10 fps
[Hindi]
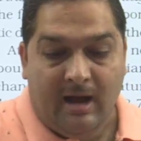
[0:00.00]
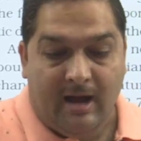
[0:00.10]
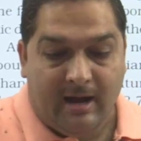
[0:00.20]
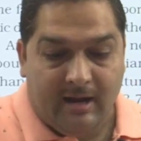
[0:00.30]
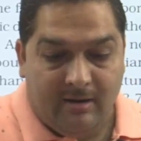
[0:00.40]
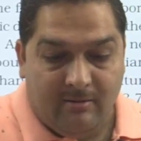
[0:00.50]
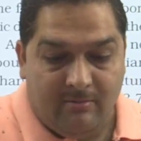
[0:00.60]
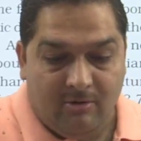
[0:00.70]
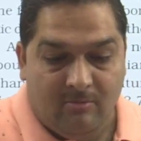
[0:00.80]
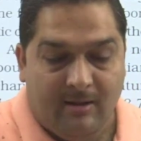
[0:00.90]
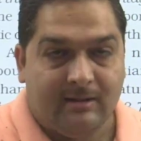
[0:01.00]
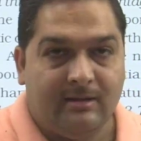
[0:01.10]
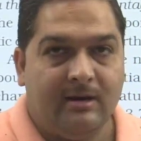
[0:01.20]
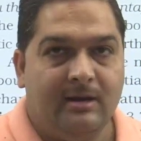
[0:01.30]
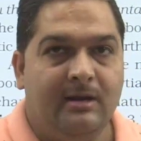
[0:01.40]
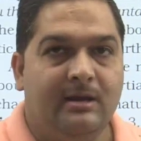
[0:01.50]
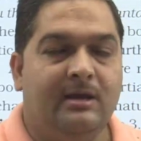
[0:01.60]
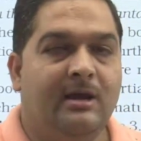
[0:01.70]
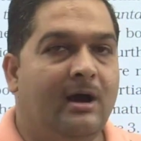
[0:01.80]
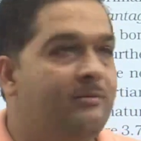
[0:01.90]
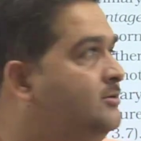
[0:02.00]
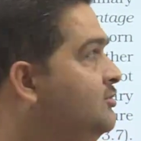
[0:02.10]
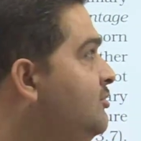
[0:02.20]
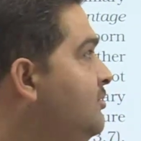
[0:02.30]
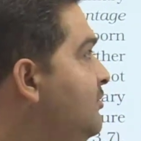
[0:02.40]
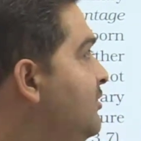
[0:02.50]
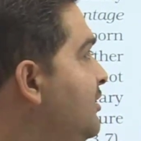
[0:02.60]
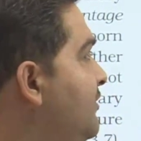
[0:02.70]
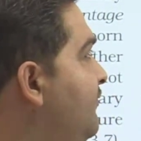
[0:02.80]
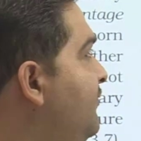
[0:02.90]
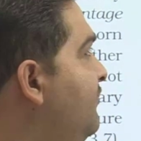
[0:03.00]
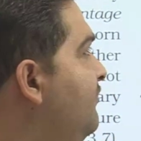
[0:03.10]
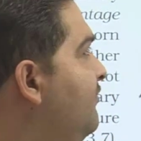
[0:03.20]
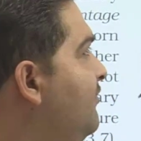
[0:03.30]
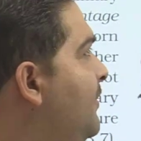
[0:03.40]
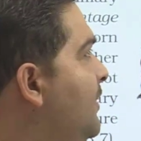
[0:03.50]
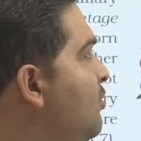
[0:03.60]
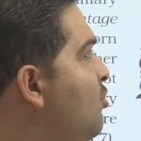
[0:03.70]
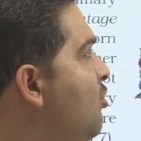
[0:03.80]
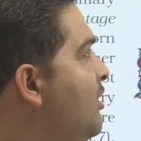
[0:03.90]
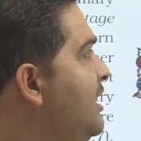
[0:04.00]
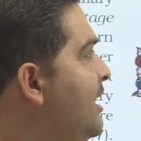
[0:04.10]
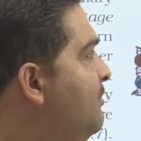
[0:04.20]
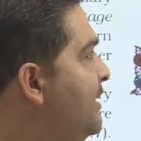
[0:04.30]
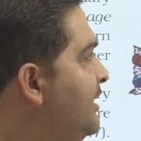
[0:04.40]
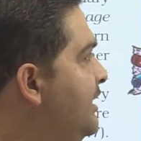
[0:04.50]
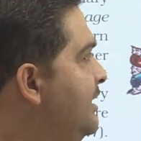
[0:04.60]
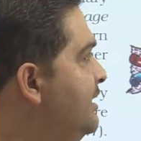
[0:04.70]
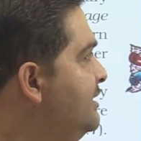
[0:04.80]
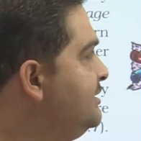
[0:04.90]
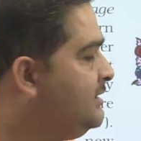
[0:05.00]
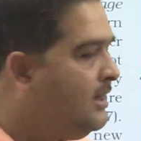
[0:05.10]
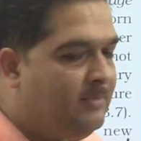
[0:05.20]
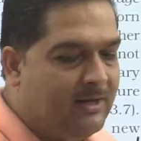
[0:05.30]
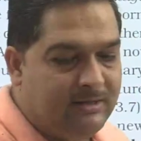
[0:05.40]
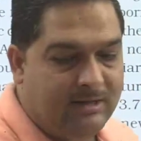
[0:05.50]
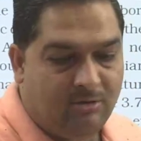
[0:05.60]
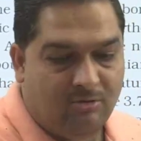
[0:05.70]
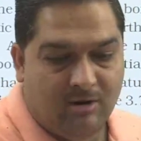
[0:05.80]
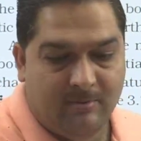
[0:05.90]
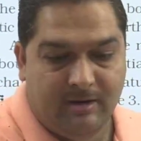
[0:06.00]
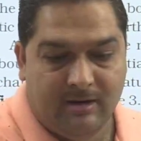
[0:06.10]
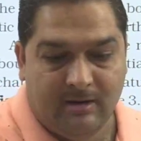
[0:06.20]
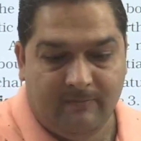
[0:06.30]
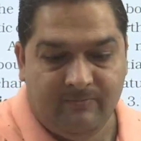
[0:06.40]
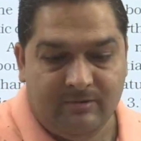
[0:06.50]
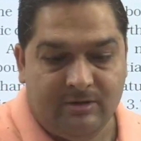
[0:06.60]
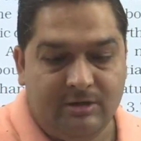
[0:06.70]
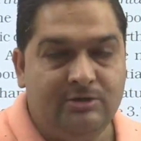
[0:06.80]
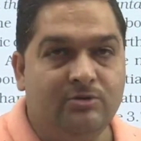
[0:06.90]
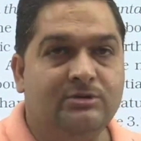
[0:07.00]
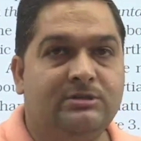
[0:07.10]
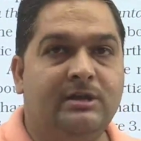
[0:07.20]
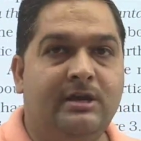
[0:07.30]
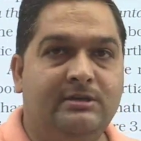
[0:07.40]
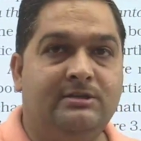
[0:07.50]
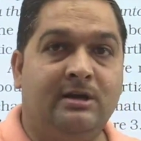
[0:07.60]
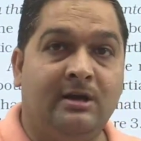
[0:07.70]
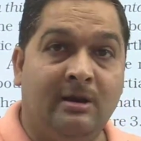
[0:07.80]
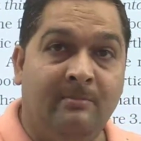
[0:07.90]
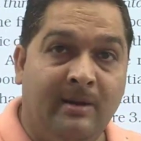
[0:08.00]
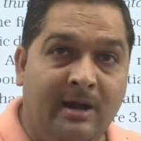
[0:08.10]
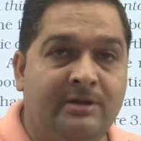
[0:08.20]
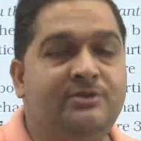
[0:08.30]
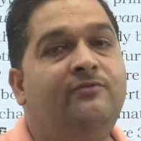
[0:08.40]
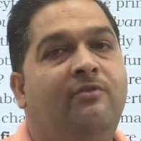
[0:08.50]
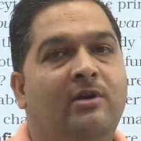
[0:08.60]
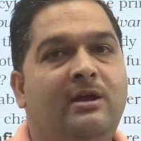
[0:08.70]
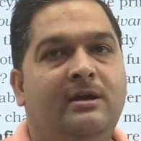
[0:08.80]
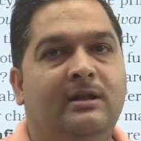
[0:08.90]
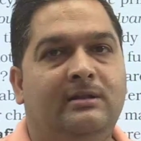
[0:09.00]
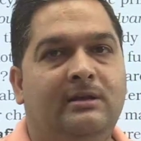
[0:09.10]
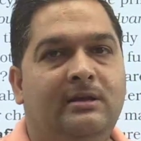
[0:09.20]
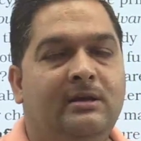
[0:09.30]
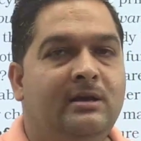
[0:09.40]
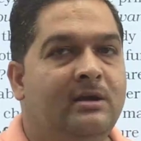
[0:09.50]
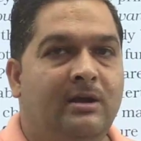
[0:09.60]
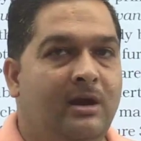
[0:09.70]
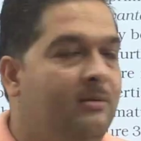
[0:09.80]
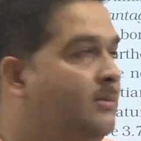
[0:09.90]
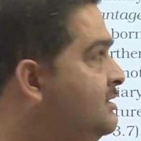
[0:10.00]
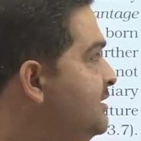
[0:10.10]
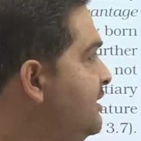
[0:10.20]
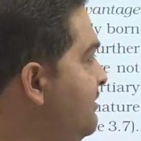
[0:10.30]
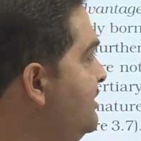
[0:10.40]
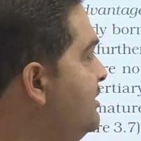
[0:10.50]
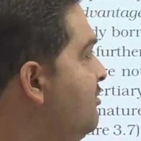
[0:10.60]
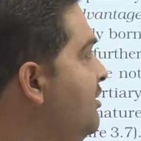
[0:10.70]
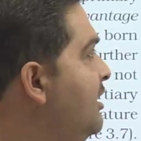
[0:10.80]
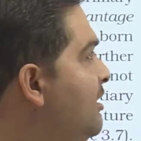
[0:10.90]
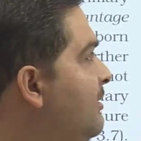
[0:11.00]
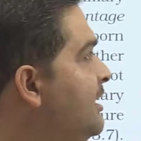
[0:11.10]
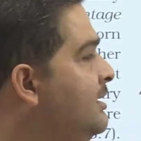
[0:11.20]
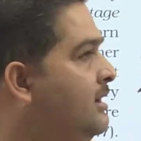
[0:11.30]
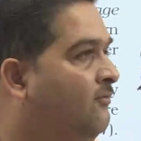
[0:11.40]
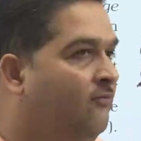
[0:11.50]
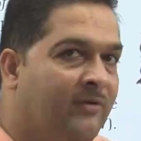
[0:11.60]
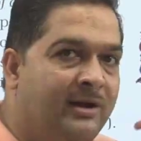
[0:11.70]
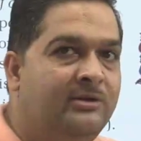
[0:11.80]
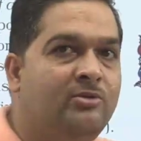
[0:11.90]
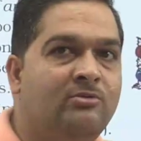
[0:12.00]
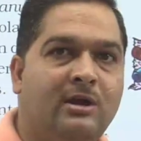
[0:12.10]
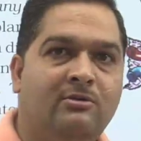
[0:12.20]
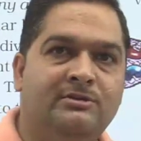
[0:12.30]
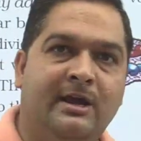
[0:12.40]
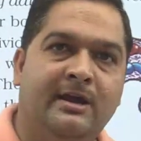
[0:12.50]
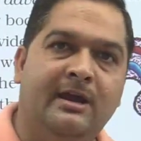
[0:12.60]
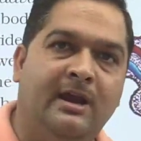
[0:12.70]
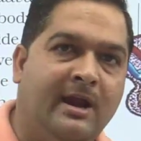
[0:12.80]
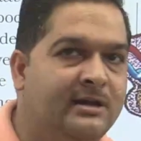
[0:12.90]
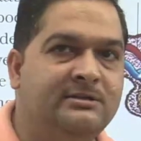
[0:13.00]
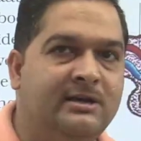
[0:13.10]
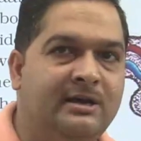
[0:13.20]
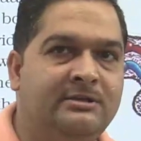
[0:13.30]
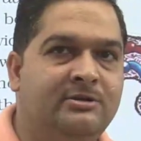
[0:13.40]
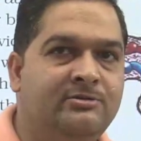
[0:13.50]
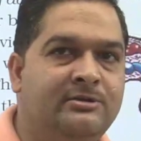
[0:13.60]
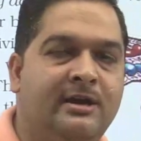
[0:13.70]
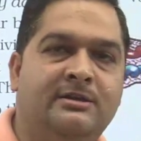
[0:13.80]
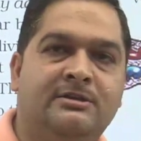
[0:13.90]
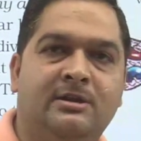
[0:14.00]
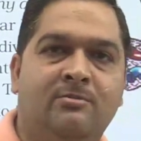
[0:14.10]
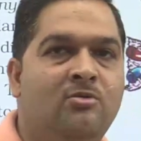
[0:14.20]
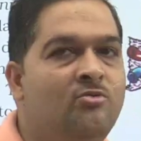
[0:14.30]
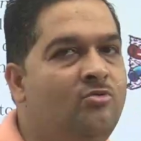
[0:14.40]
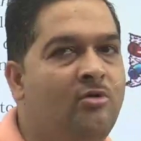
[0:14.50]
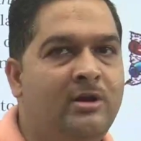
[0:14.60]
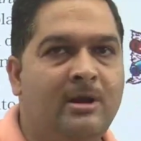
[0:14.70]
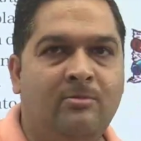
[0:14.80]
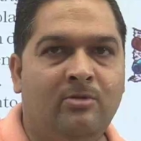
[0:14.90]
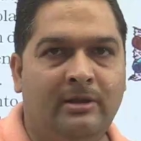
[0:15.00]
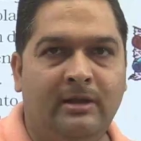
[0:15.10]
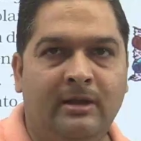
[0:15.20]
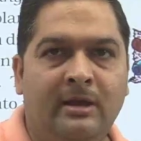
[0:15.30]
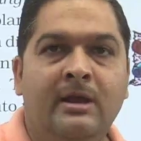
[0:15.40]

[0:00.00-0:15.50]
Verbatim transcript: आगे अब हम लोग बात कर रहे हैं कि अब जो उगोनिया बन गई इसके बाद क्या होगा बेटा कि जो शेष रिमेन जो फॉलिकल थी इनमें से डिवीजन होने के बाद वन तो क्या हो जाएगी लार्ज साइज की हो जाएगी जिसे हम लोग उगोनिया बोल देंगे